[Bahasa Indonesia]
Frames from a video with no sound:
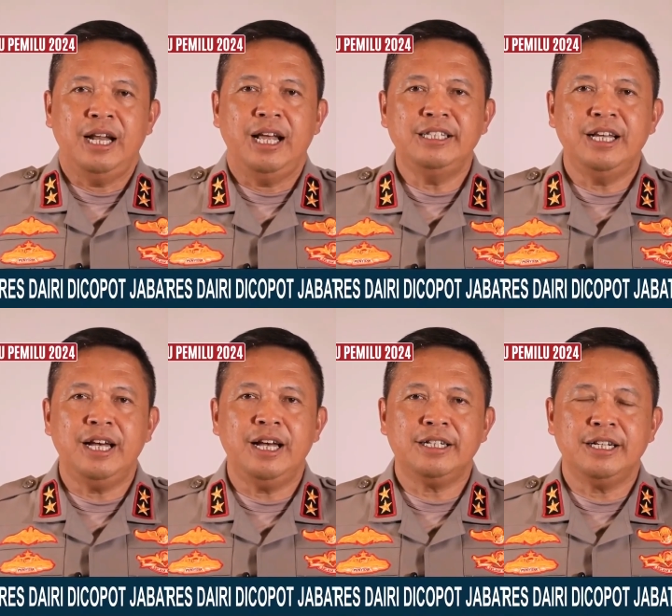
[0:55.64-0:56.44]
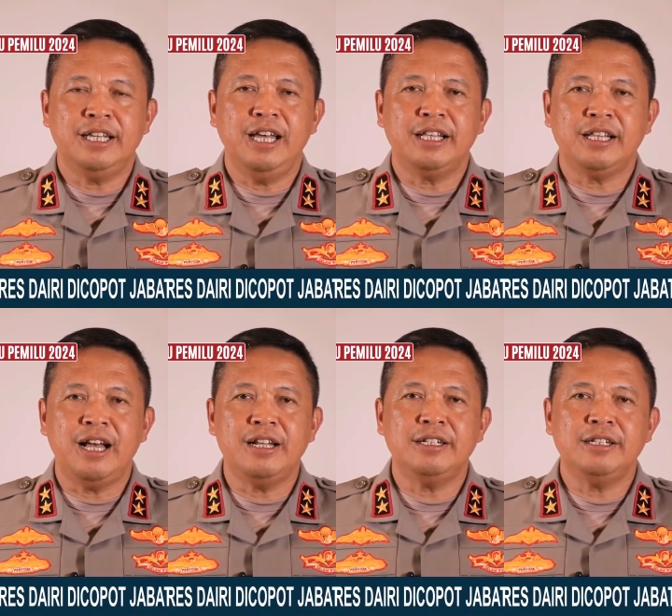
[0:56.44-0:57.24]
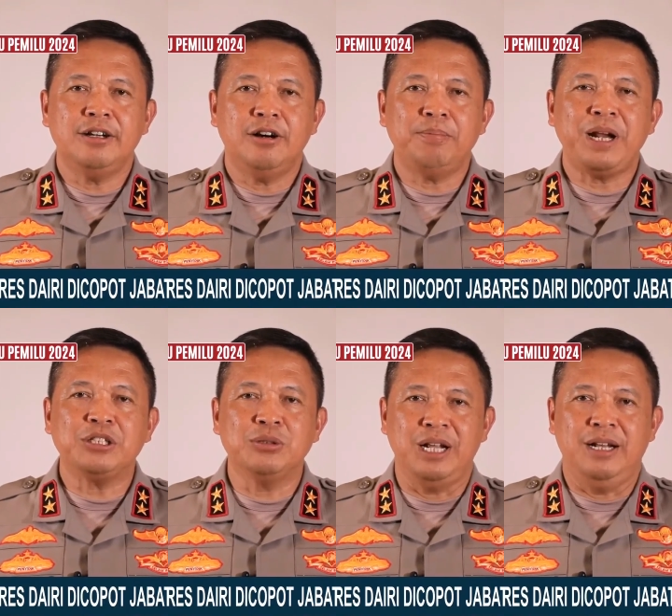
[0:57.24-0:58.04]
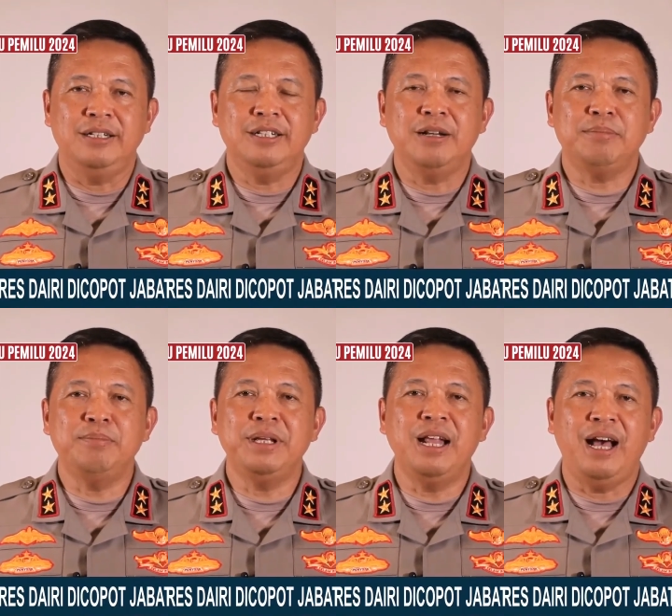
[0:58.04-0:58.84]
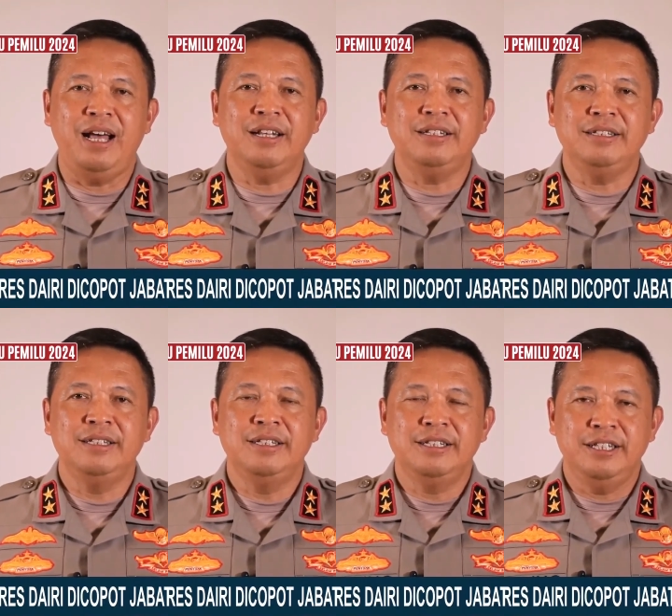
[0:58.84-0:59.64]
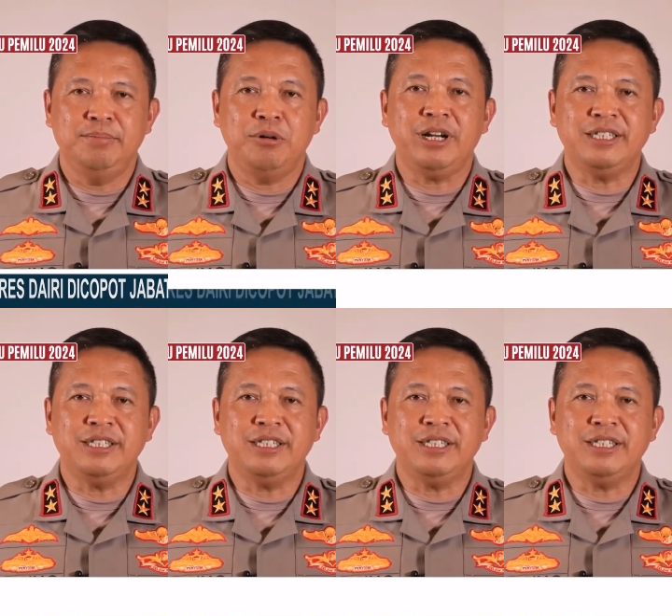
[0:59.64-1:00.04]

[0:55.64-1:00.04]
jalannya kegiatan operasional dan pembinaan di